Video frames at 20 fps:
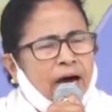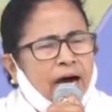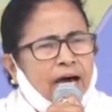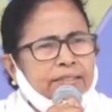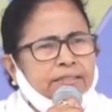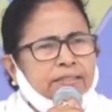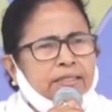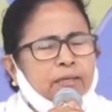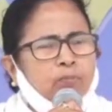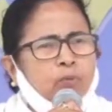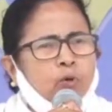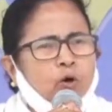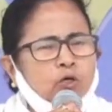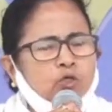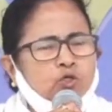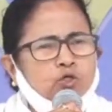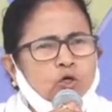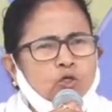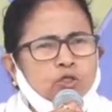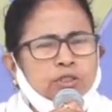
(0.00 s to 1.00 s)
আজকে ভোট
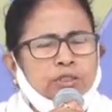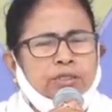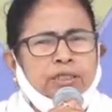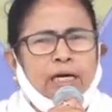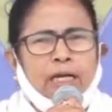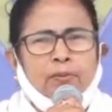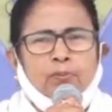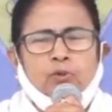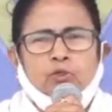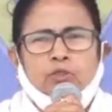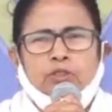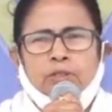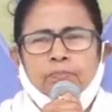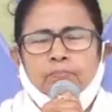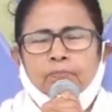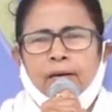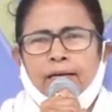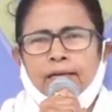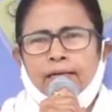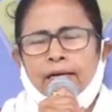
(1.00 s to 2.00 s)
চলছে সারা
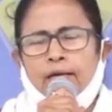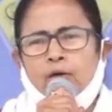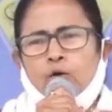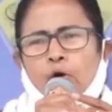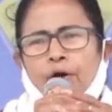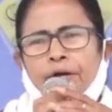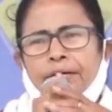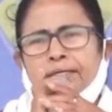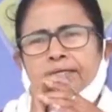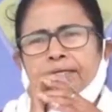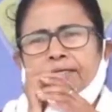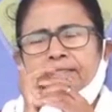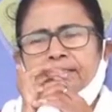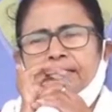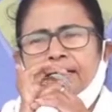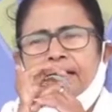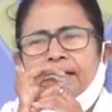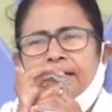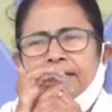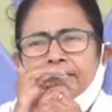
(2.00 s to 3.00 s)
পশ্চিমবাংলায় কয়েকটা
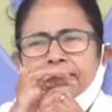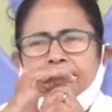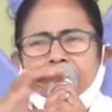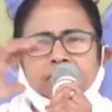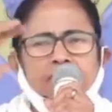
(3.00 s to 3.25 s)
জেলায়